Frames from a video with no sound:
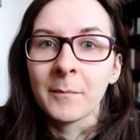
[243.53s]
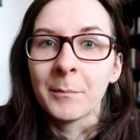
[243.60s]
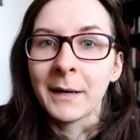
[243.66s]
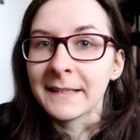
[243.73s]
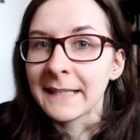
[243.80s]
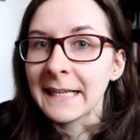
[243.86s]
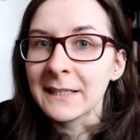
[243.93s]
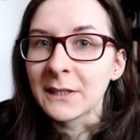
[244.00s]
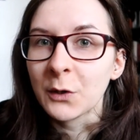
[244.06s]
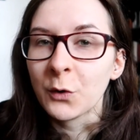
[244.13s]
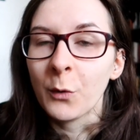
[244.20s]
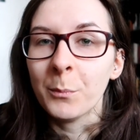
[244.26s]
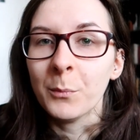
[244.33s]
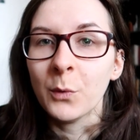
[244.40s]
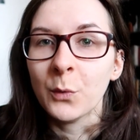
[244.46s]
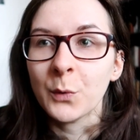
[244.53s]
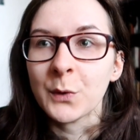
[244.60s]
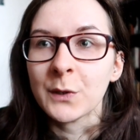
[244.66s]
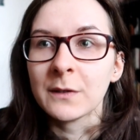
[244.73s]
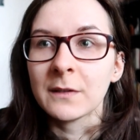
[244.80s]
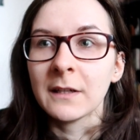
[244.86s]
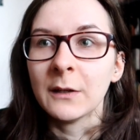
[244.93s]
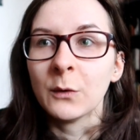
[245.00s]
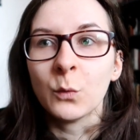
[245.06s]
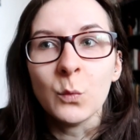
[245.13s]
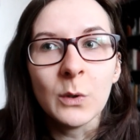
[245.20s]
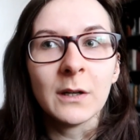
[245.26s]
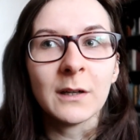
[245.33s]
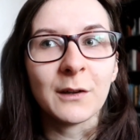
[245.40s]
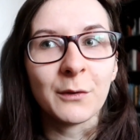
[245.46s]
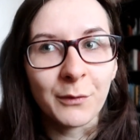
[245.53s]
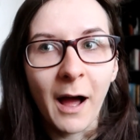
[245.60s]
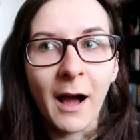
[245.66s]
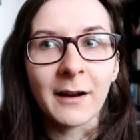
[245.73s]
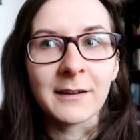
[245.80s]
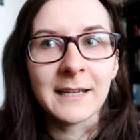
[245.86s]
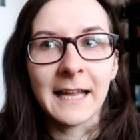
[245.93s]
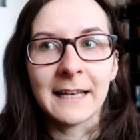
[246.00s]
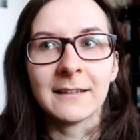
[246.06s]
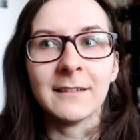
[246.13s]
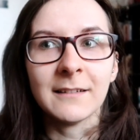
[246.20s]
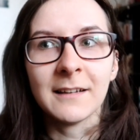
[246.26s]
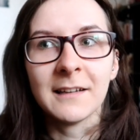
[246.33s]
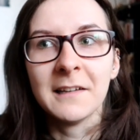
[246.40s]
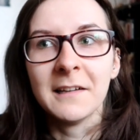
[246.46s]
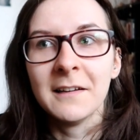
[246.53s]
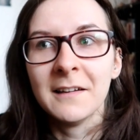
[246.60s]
beiseite genommen und in Ruhe gefragt hätten,